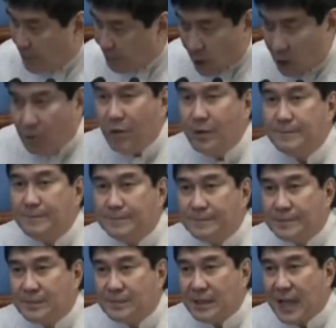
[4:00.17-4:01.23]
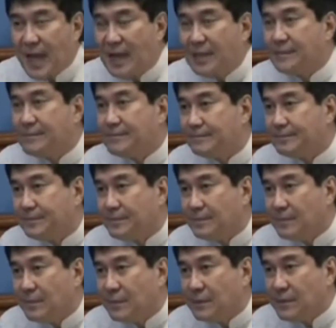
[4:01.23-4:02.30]
po ako sa lahat
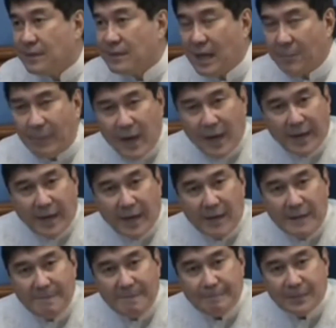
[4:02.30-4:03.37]
na para